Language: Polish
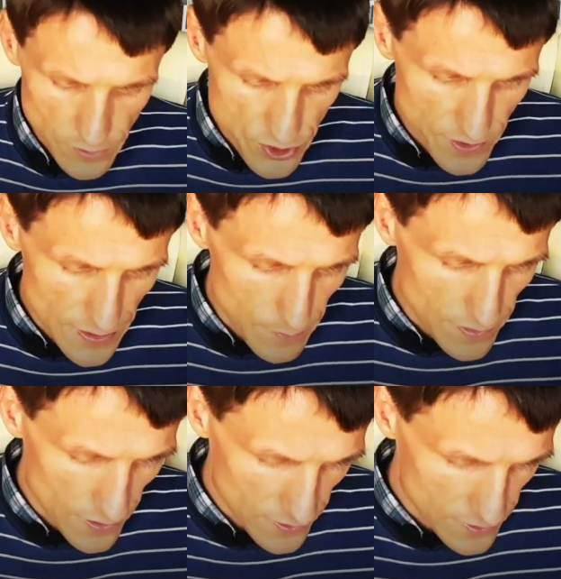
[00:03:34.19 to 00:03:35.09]
I czytamy
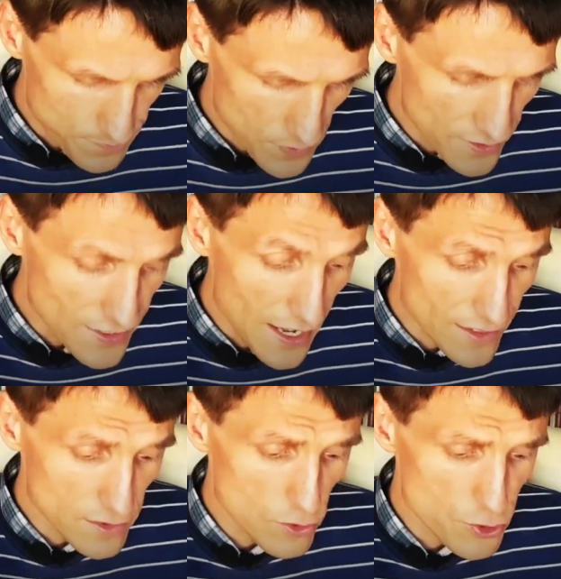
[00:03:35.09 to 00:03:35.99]
tak.
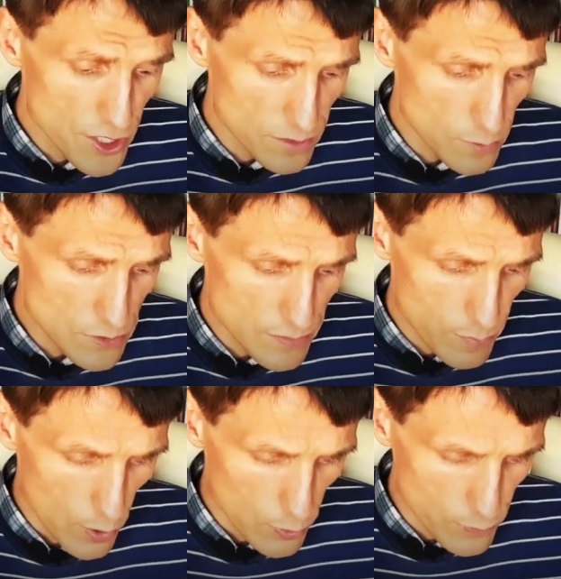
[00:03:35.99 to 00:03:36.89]
Jan do siedmiu
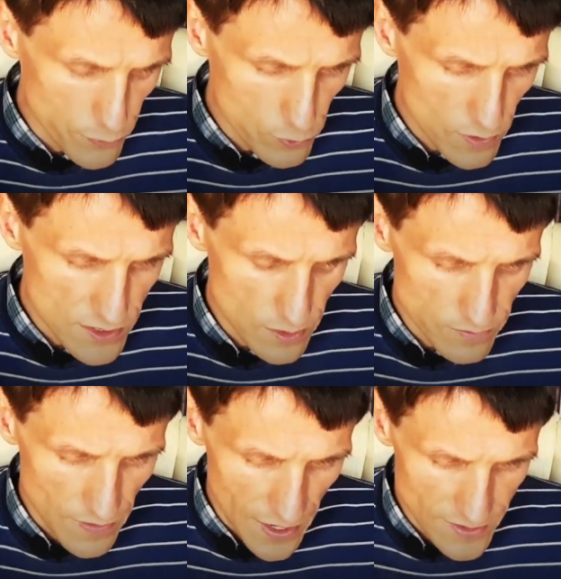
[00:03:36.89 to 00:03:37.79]
zborów, które są
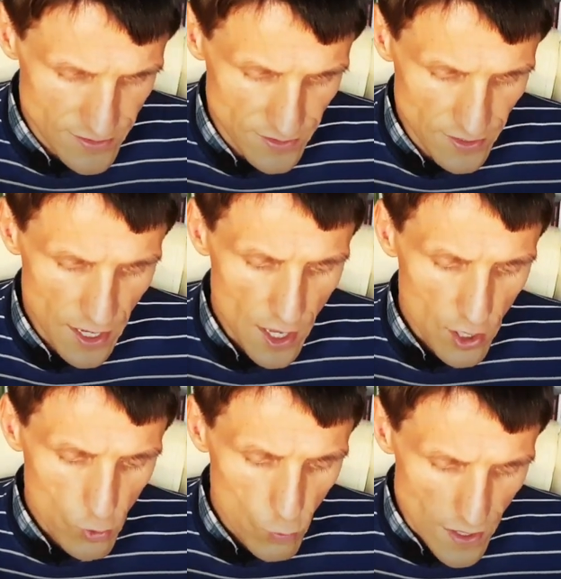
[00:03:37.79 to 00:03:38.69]
w Azji,
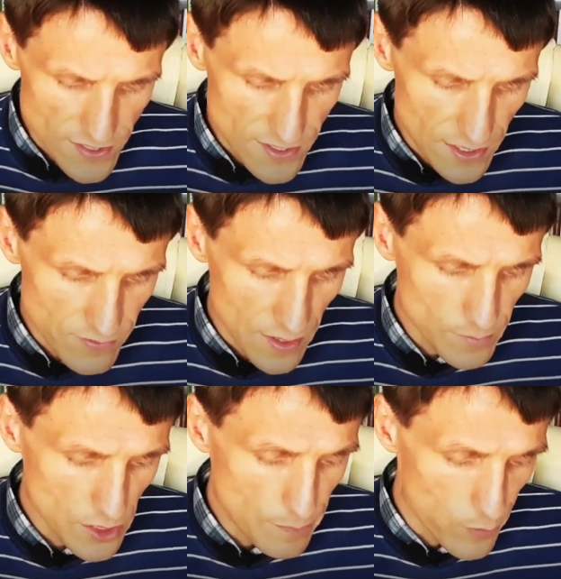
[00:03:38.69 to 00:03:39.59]
łaska
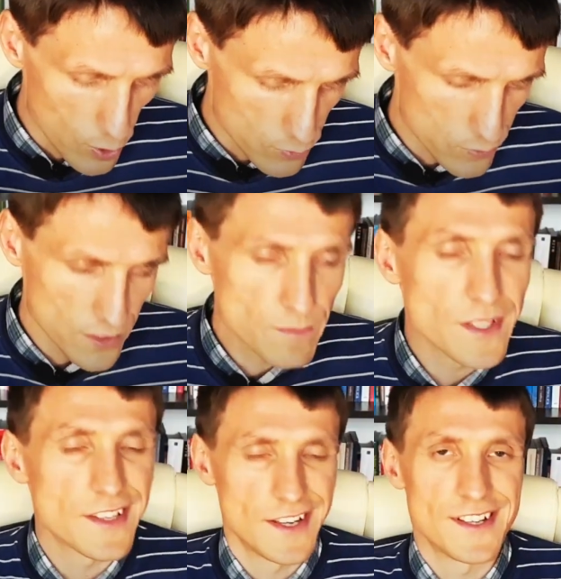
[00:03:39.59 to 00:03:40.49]
wam i pokój.
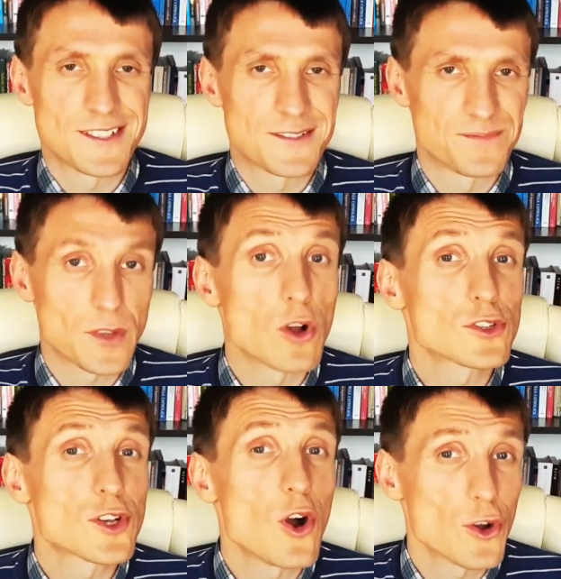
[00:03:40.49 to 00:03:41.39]
I teraz,
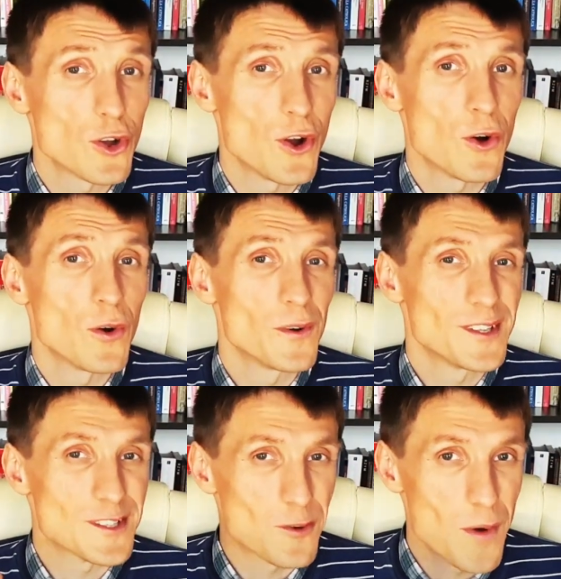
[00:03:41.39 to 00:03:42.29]
od kogo
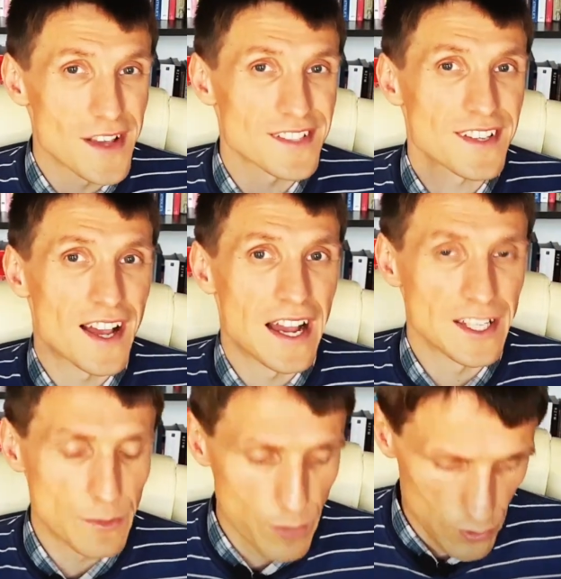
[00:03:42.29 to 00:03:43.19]
jest łaska
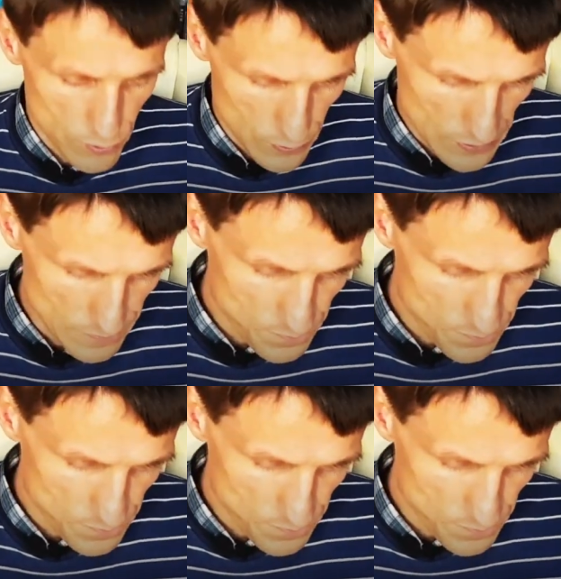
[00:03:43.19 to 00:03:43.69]
i pokój?